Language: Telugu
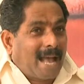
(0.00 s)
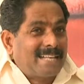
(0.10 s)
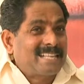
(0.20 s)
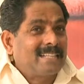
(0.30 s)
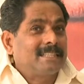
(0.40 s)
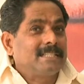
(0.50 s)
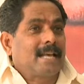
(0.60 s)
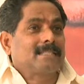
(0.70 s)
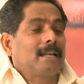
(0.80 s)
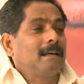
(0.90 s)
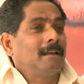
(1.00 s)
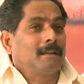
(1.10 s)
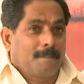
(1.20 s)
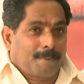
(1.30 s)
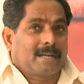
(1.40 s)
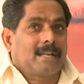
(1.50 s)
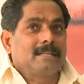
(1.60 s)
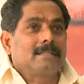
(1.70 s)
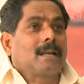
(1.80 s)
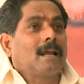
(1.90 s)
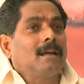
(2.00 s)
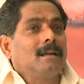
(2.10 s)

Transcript: రాజధాని తీసేస్తానని ప్రకటన చేశారా